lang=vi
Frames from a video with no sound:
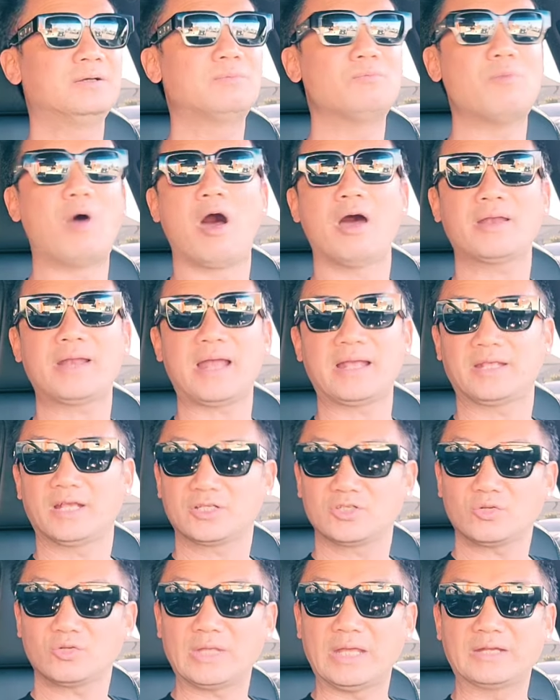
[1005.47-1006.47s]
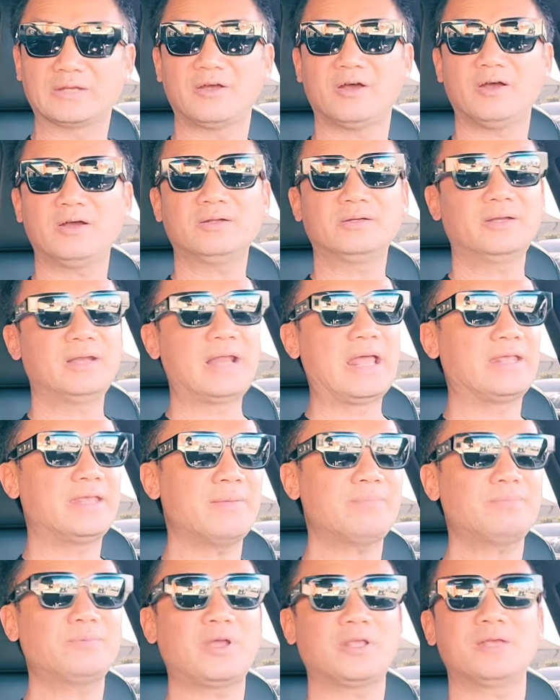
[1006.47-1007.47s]
bỏ ra những số tiền đó để
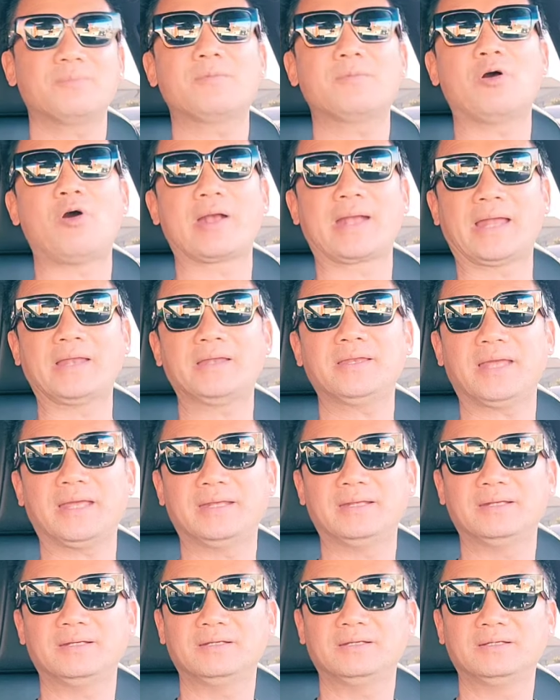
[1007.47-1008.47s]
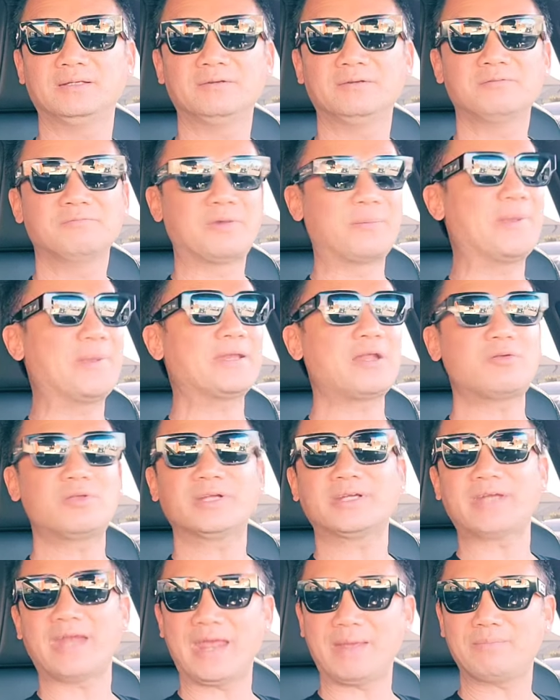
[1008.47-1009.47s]
giúp cho những người hoàn cảnh này và biết đâu
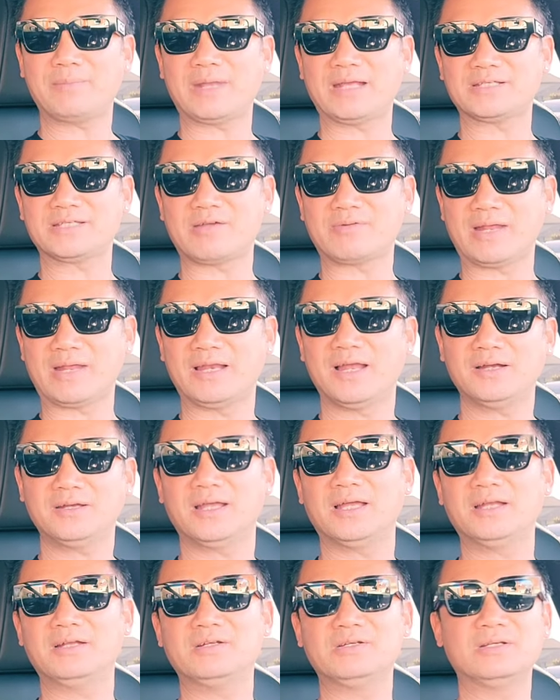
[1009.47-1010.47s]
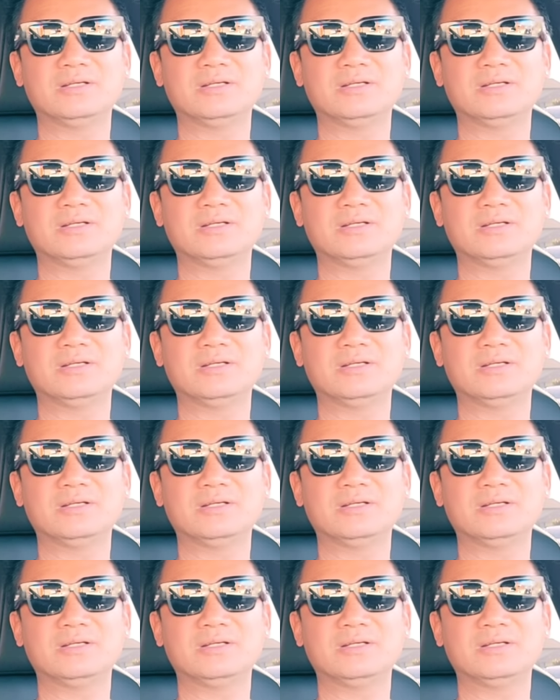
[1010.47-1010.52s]
những trẻ em này sau này lớn lên